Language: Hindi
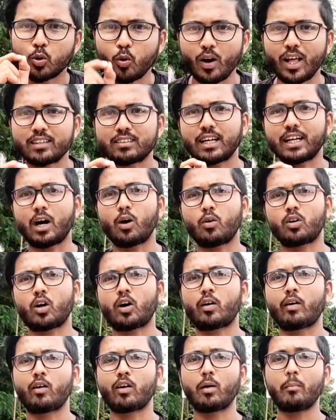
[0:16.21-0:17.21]
जिनको थोड़ा
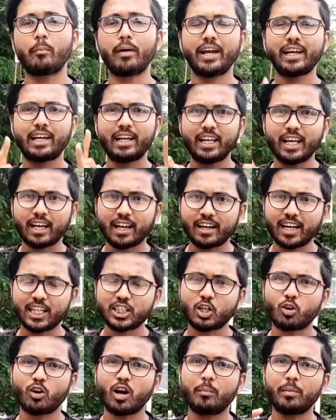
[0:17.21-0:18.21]
सा डाउट आ रहा होगा मैं
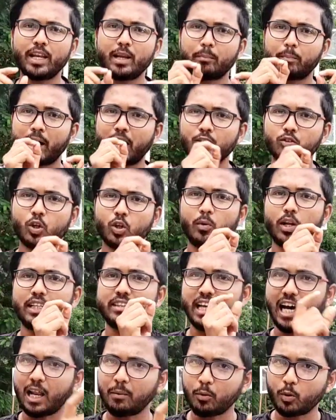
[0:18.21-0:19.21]
क्लियर करना चाहूँगा मेरी
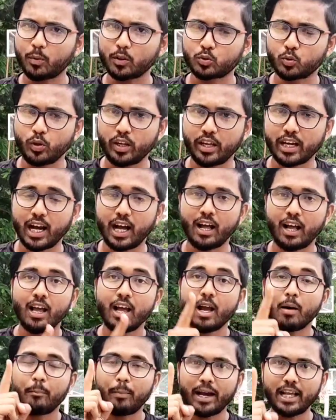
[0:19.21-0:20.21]
बात को बड़ा ध्यानपूर्वक
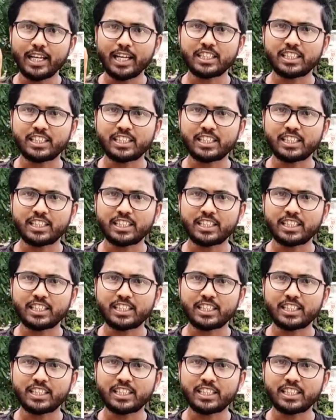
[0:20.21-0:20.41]
सुनिएगा